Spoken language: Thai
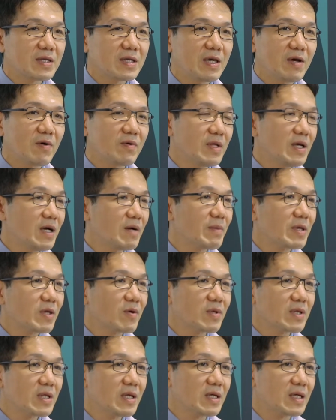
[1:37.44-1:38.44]
เกี่ยวเนื่องมา
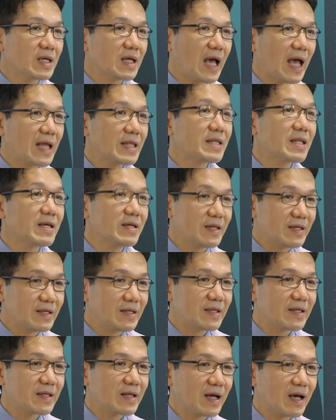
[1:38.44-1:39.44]
จนถึงการตื่น
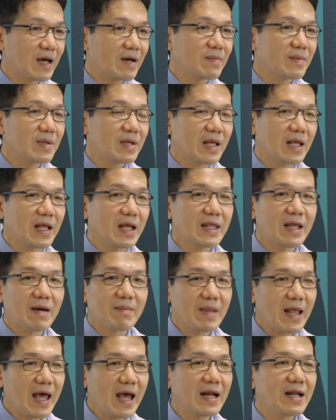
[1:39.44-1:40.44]
นะครับดังนั้นอันดั
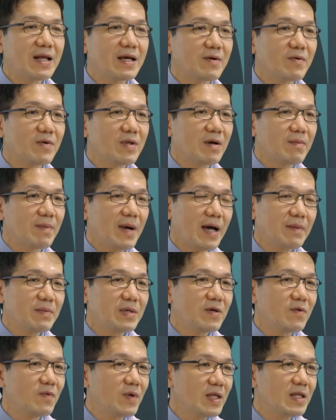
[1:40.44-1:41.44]
บแรกเลยคุณภาพ
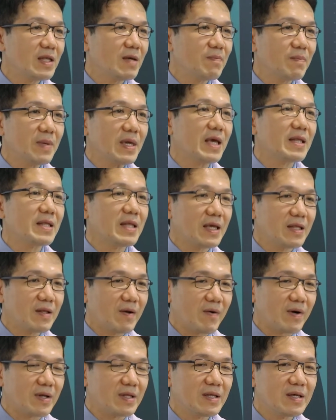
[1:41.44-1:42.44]
ชีวิตเนี่ยเปลี่ยนแน่
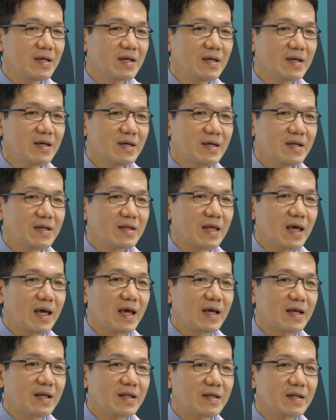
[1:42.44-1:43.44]
นอน
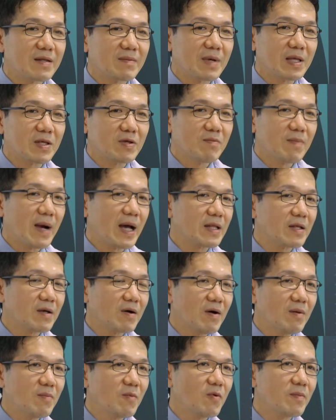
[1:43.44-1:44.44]
แต่ปัจจุบัน
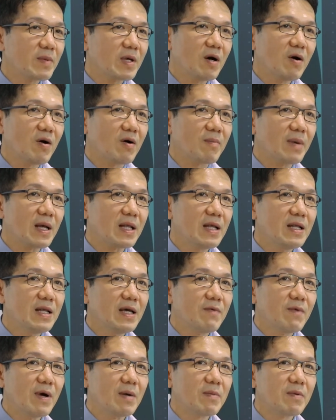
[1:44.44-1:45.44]
ข้อมูลมันก็ออกมา
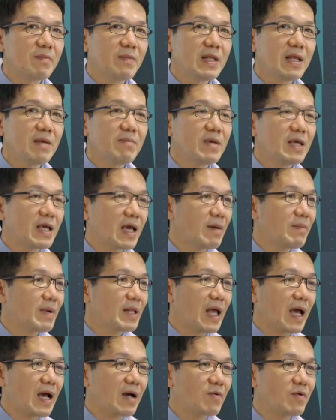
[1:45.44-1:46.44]
เรื่อยๆว่ามันไม่ได้มีแค่
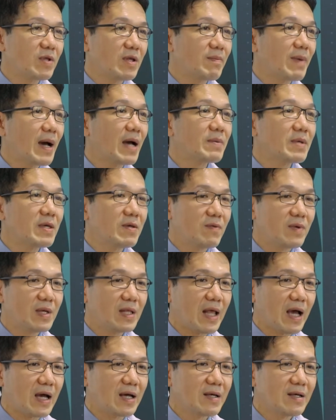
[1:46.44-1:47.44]
ปัญหาคุณภาพชีวิ
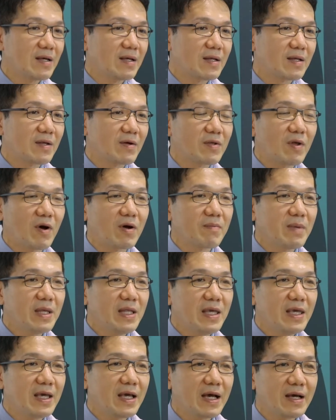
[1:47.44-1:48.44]
ตละเรานอนไม่
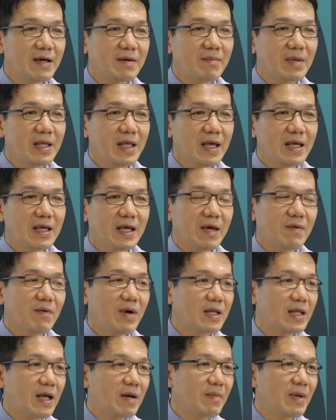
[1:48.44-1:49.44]
ดีก็ไม่ใช่แค่
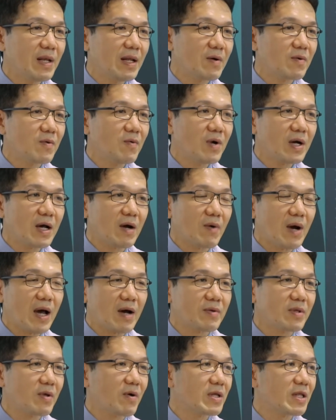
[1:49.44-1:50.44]
ว่าทำให้เราง่วงเหงา
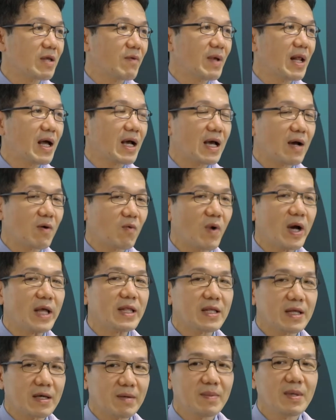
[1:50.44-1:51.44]
หาวนอนในเวลากลางวัน
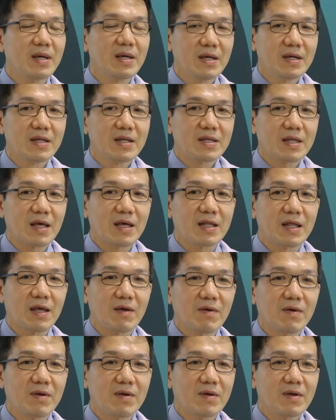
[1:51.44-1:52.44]
ครับแต่
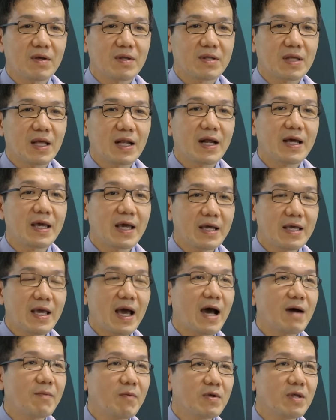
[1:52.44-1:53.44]
ในระยะ
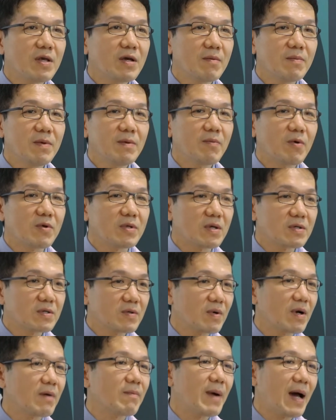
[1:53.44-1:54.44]
ยาวพวกนี้ก็มีผลต่อ
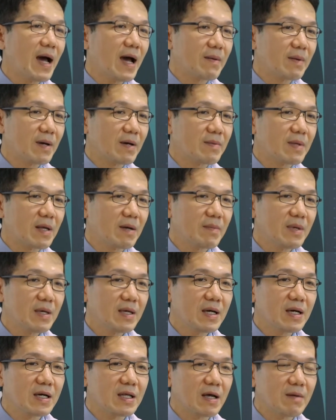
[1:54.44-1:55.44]
สุขภาพครับทำให้
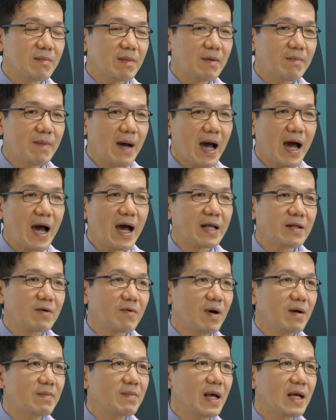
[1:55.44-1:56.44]
เกิดอัมพาต
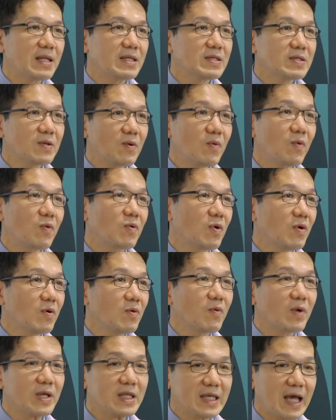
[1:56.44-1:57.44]
ความดันสูงโรค
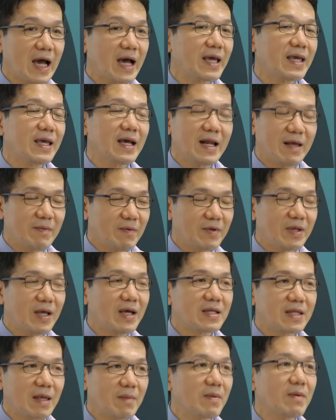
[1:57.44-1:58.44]
หัวใจอะไรพวก
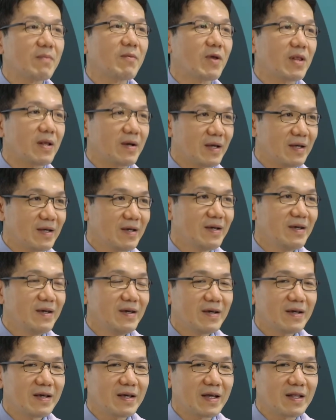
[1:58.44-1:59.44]
นี้เต็มไปหมดเลย
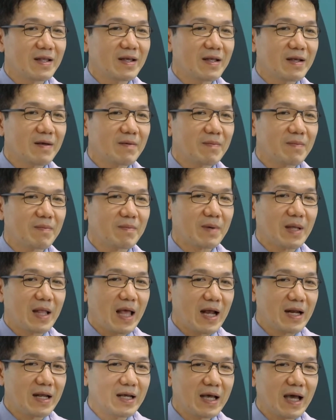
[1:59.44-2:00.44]
งั้นเนี่ยปัญ
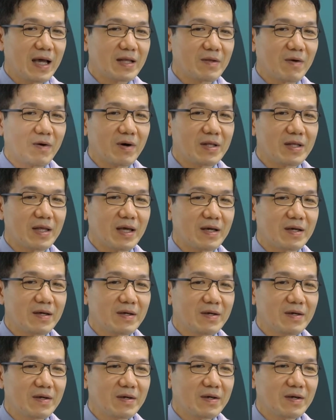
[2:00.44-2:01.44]
หาเรื่องการนอนเนี่ย
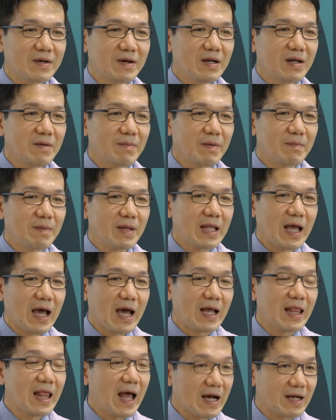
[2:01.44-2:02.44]
ก็เลยเป็นปัญ
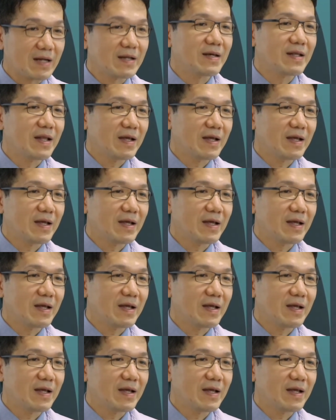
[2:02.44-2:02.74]
หาหลักเลย